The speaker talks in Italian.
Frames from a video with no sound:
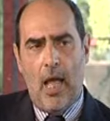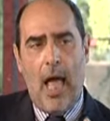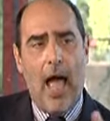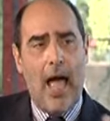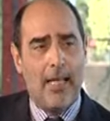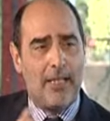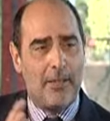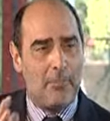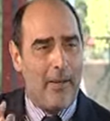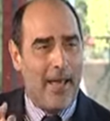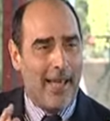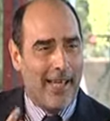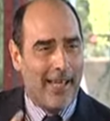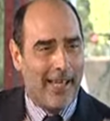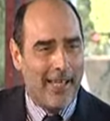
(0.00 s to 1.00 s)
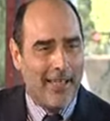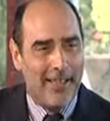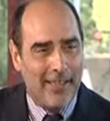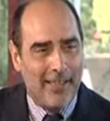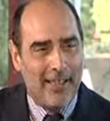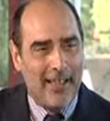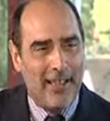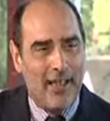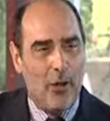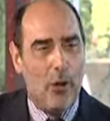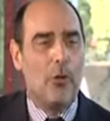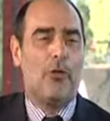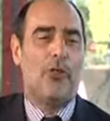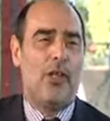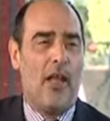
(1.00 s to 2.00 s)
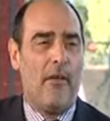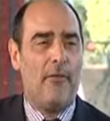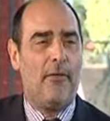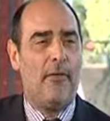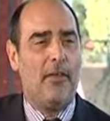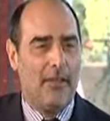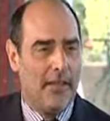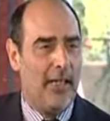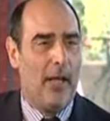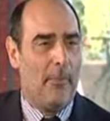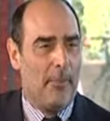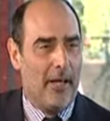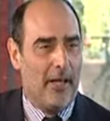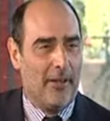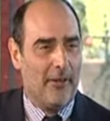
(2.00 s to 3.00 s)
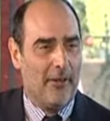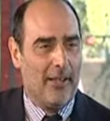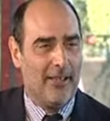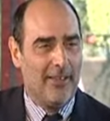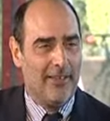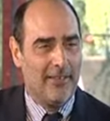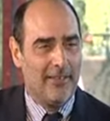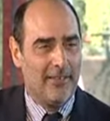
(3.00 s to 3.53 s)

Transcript: Heinz Beck, lo chef della pergola.